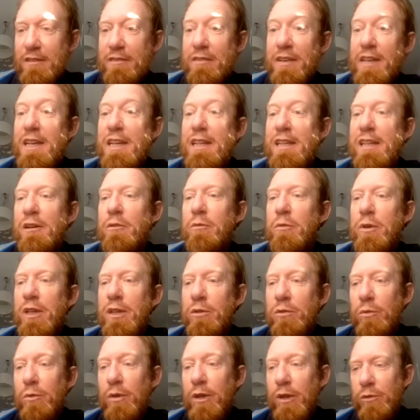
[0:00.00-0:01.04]
Venite
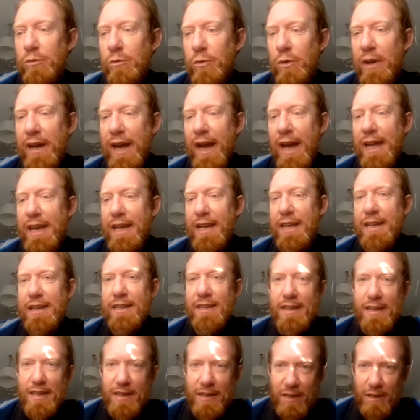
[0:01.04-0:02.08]
qui tu e il tuo cane.
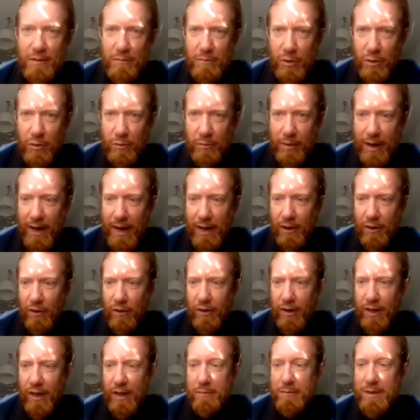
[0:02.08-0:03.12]
Il mio
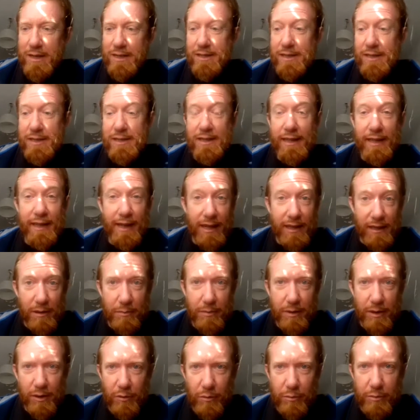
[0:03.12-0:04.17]
ombrello è abbastanza grande
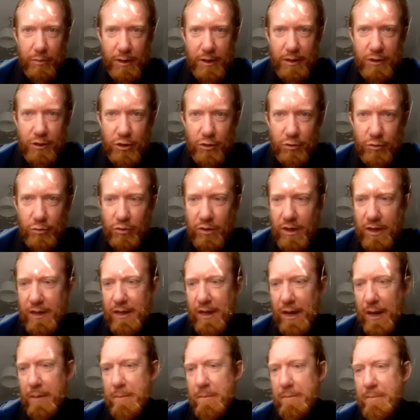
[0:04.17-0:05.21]
per coprirci tutti e
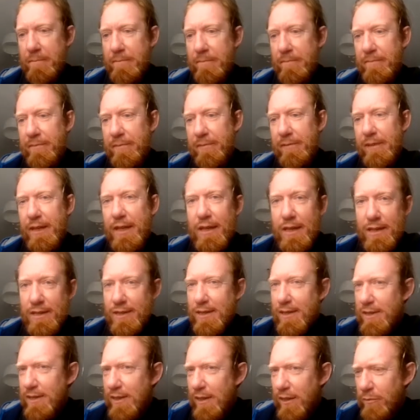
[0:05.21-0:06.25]
tre.
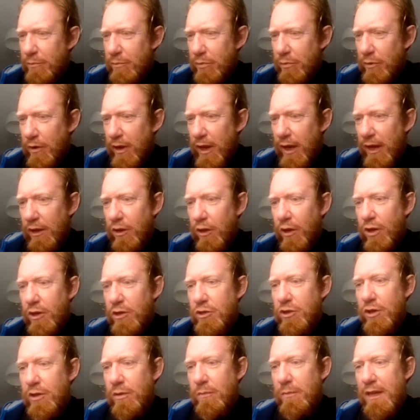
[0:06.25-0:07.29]
Senza neppure
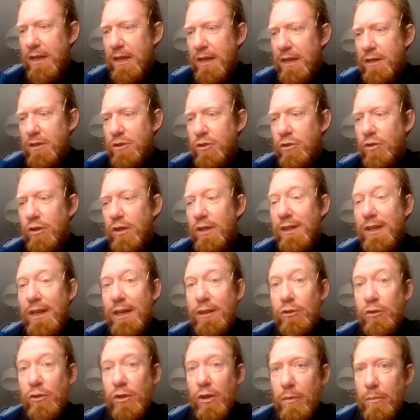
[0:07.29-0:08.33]
accorgermi, sono
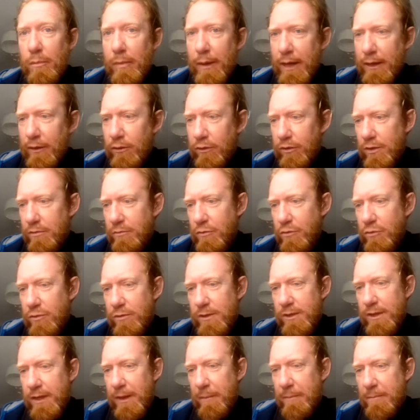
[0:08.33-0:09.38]
entrato nel parco di
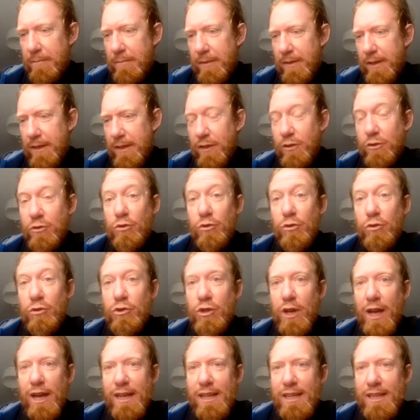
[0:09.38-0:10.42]
Monza. Sono
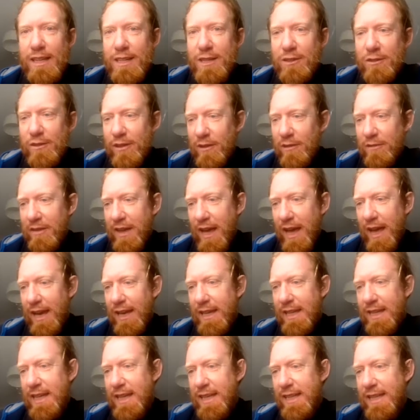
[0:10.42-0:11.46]
già all'inizio del
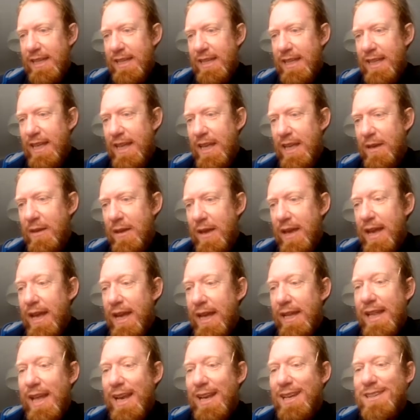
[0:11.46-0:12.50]
viale dei Tigli
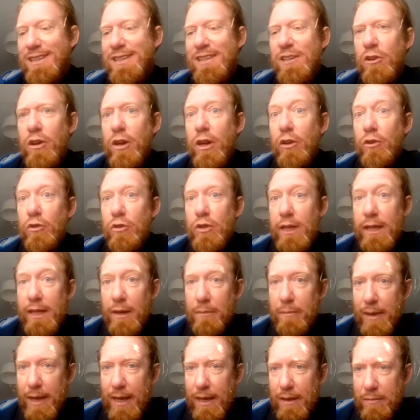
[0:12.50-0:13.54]
ed è la signora con i
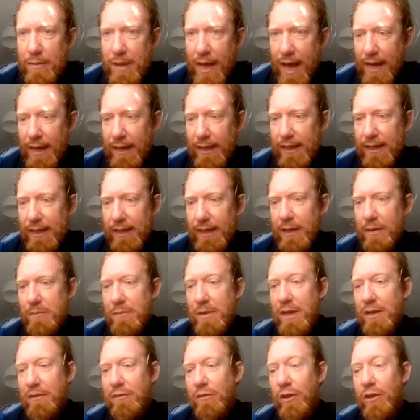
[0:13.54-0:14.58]
capelli bianchi che
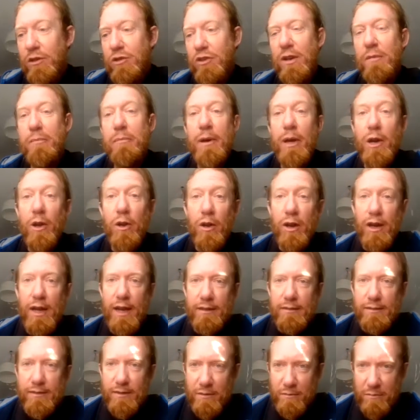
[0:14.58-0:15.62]
mi rivolge la
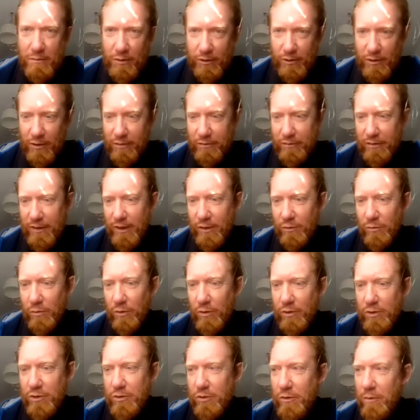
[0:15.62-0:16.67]
parola in modo
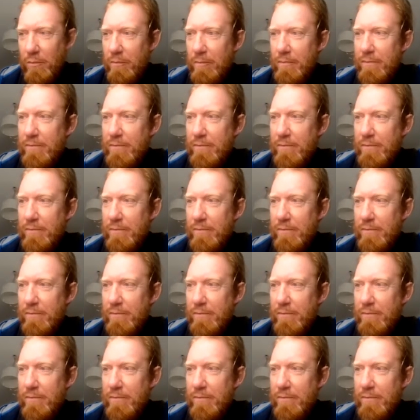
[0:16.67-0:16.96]
affettuoso.